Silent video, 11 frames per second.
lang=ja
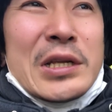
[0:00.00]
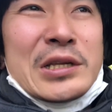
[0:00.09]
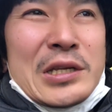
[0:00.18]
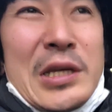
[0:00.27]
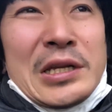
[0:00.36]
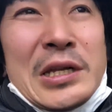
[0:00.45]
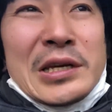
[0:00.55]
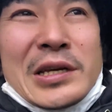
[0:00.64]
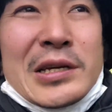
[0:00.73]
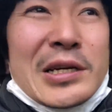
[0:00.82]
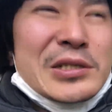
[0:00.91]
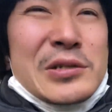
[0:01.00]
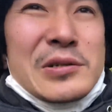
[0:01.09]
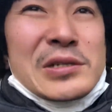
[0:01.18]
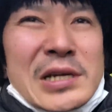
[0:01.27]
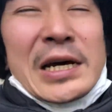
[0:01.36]
て人間が
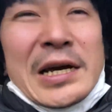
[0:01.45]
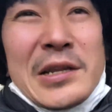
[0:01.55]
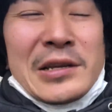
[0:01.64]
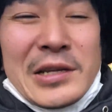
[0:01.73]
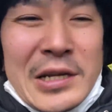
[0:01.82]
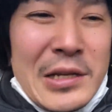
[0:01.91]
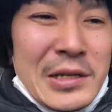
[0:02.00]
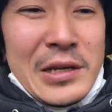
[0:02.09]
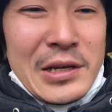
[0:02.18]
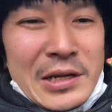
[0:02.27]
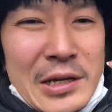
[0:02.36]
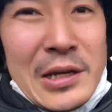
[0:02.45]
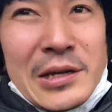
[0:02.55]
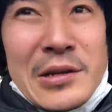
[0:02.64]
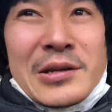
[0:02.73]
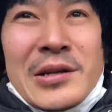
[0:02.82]
作った概念なんで
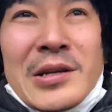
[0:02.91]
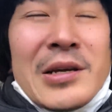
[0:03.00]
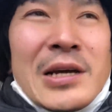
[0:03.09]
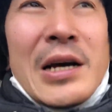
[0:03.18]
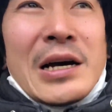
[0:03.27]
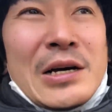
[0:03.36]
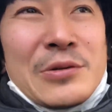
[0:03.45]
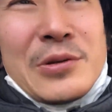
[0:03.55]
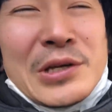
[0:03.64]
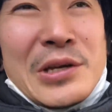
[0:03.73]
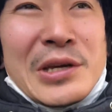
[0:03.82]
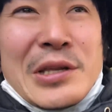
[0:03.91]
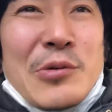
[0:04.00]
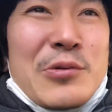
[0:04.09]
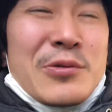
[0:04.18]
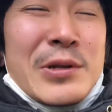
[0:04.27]
あの人間って
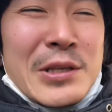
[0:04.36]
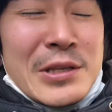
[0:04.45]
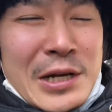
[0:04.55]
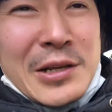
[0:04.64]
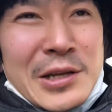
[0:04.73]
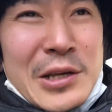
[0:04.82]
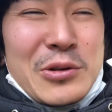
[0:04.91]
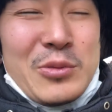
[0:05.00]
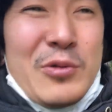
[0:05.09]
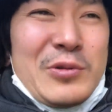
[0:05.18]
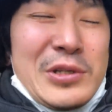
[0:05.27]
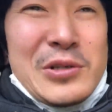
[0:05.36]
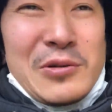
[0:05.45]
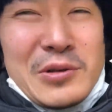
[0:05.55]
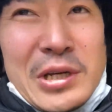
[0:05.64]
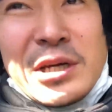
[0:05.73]
大人になれないと思うんです
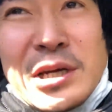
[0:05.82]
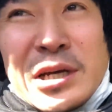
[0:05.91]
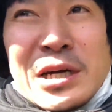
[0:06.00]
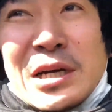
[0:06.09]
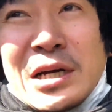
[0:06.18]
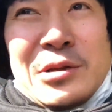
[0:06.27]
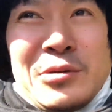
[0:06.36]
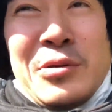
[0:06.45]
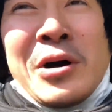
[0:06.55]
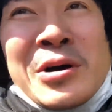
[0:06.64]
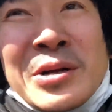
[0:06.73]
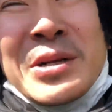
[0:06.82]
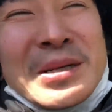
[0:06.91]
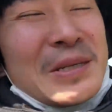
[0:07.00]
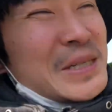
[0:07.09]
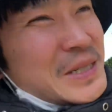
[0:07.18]
よね。あの
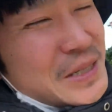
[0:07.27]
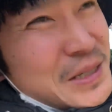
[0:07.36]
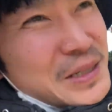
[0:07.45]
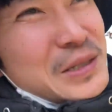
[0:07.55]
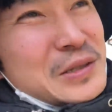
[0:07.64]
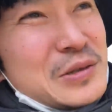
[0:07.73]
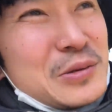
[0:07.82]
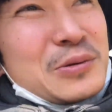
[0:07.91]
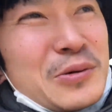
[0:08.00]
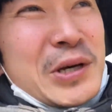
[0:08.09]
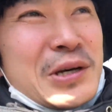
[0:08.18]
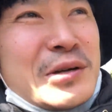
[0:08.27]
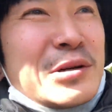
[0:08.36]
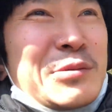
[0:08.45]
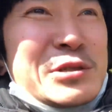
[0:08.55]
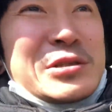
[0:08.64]
ちょっと語弊あ
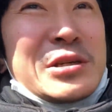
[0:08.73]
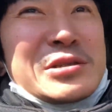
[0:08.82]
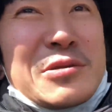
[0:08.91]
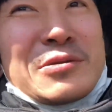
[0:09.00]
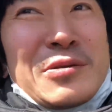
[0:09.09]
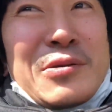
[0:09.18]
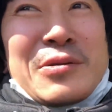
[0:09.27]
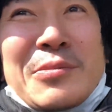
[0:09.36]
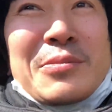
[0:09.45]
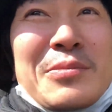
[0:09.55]
るかもしれないですけど、